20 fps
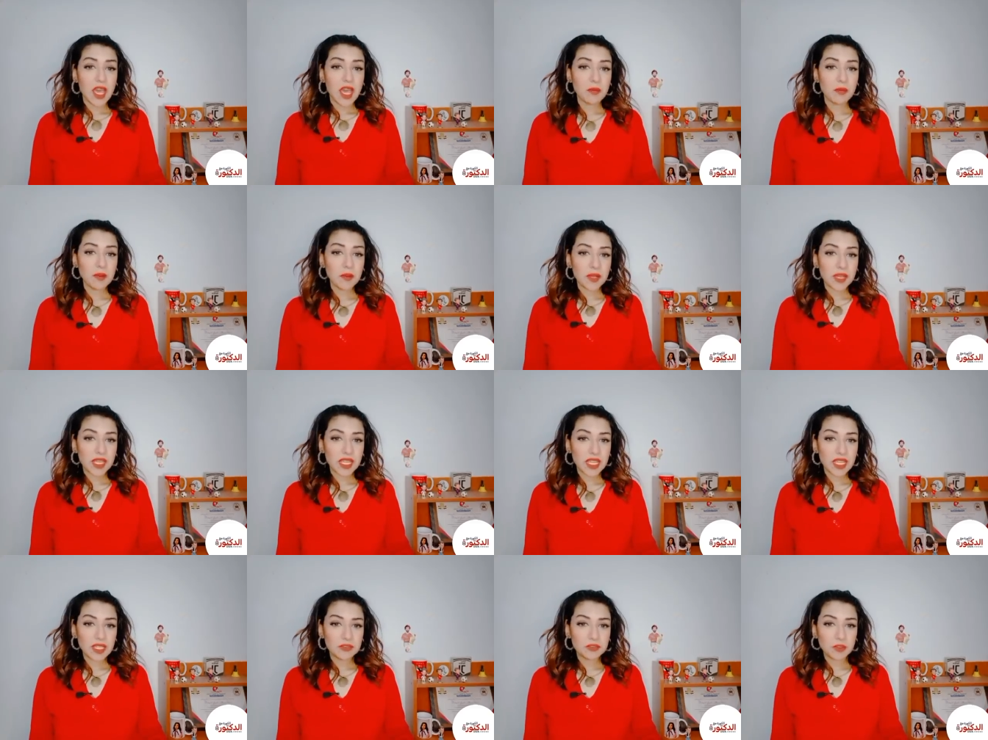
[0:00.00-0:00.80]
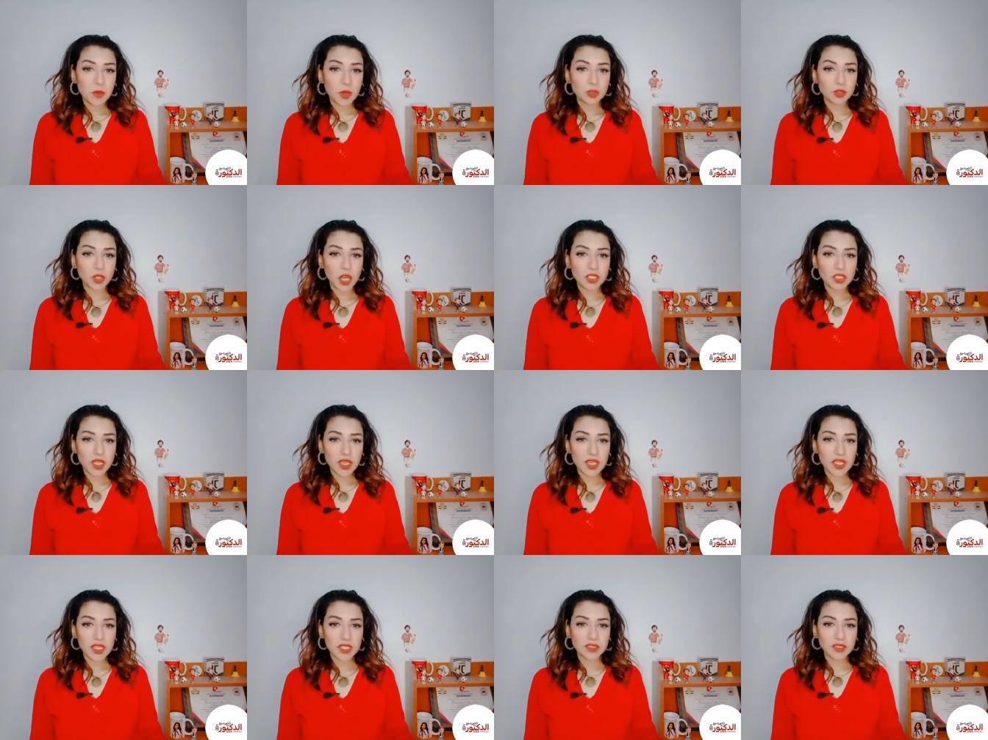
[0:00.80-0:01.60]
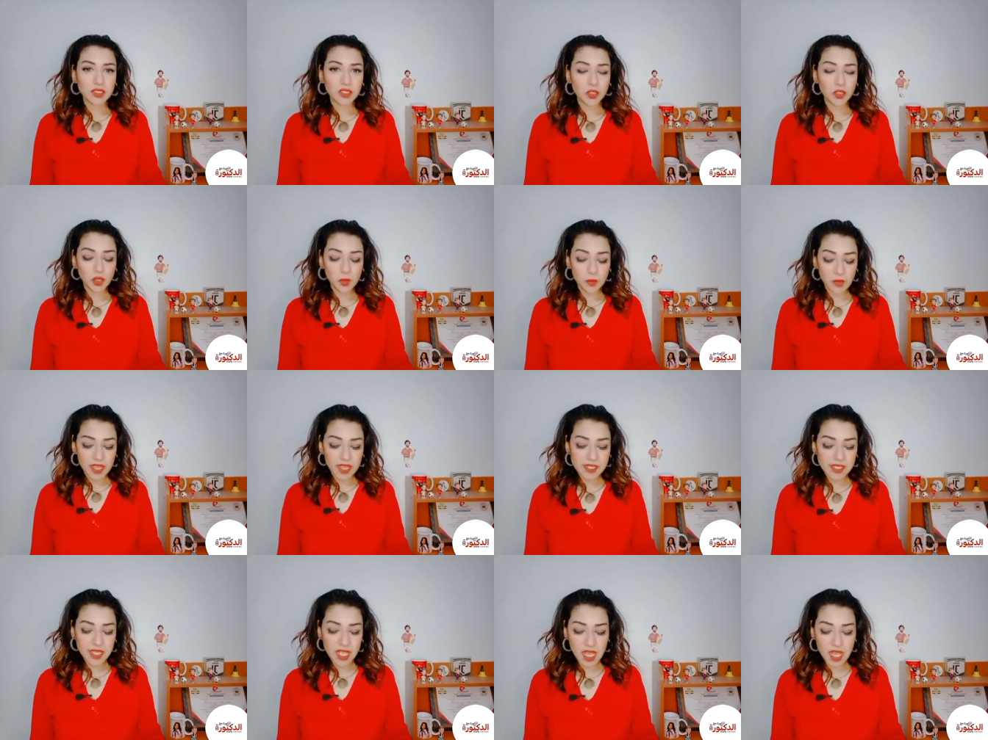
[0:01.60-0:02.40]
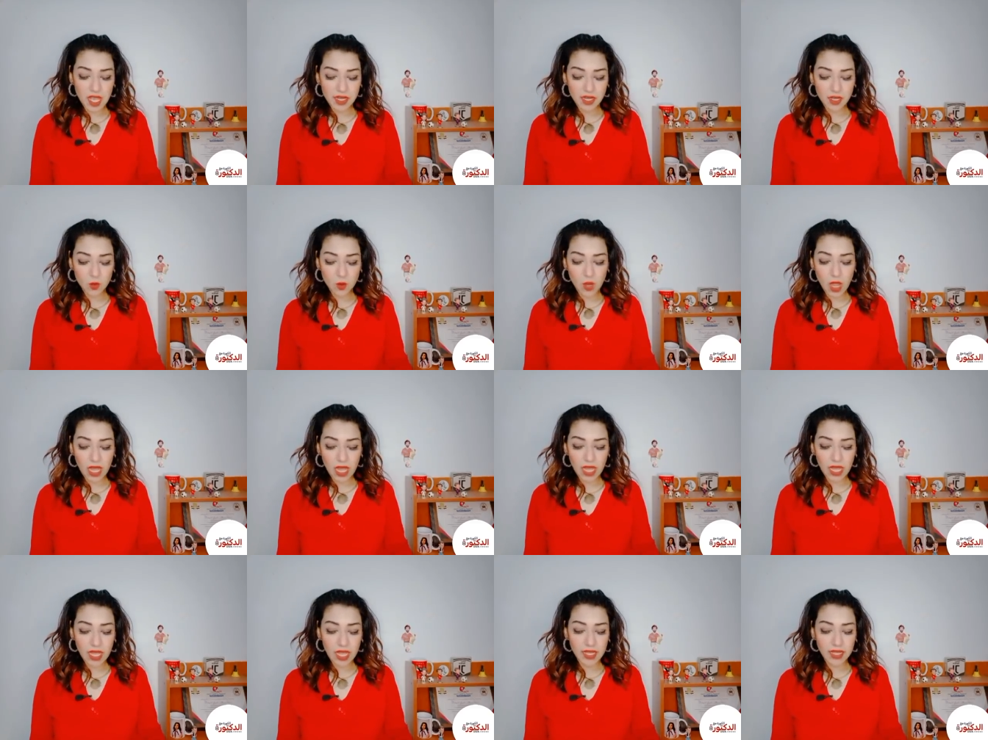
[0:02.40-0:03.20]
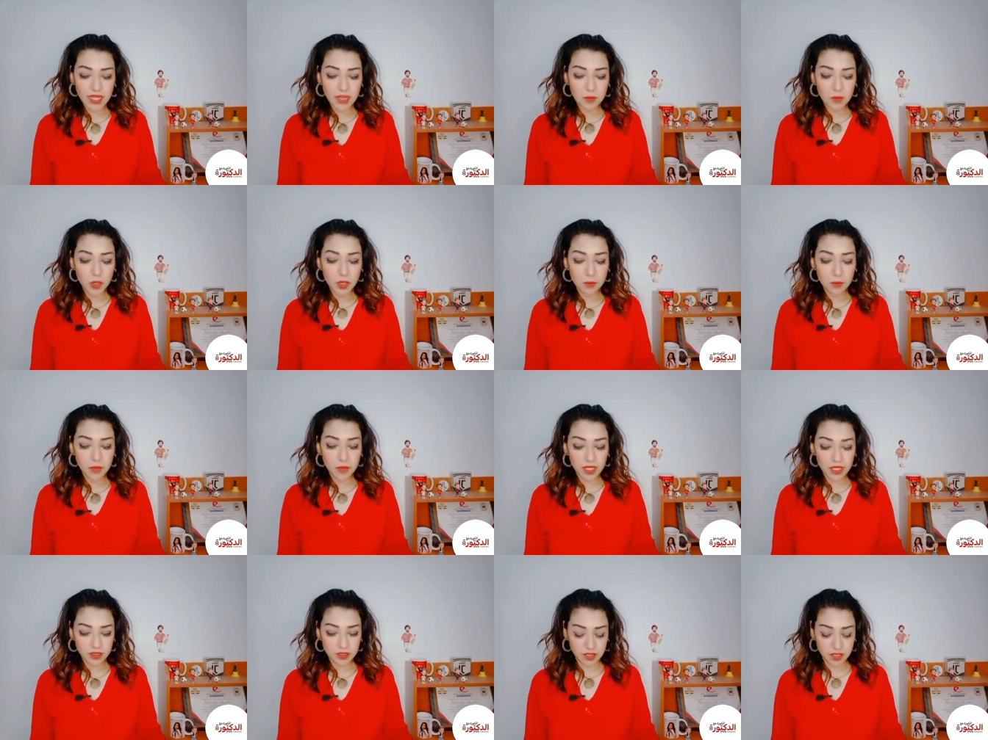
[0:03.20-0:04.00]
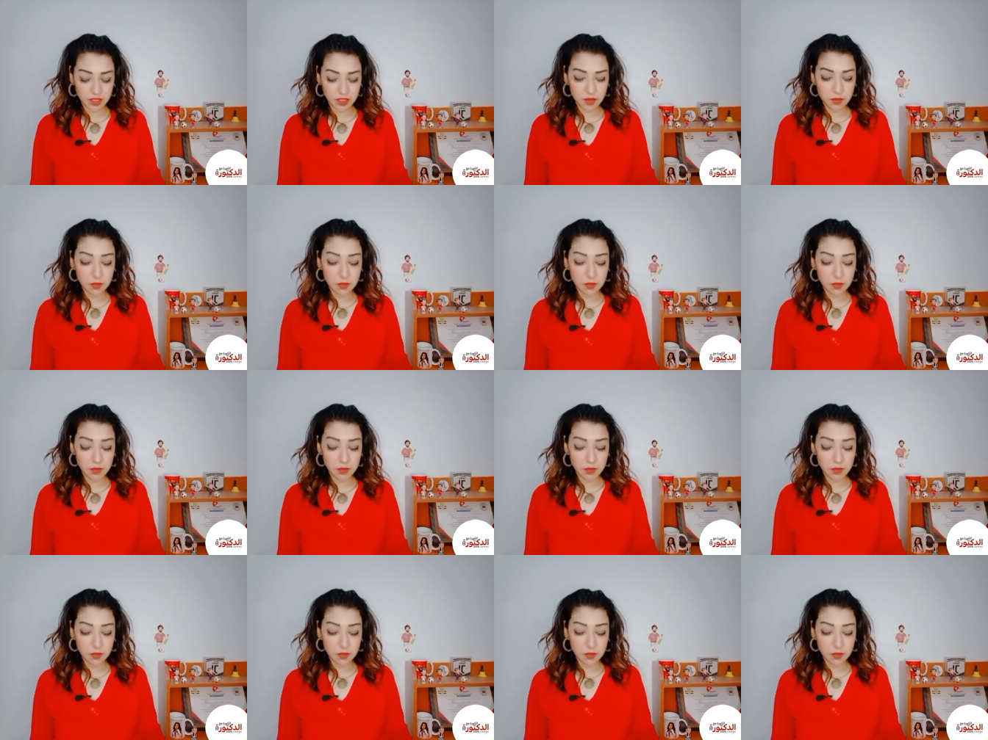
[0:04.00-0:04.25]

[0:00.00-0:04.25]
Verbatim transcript: قبل ما اتكلم في موضوعات حلقه اليوم عايزه انوه على حاجه مهمه جدا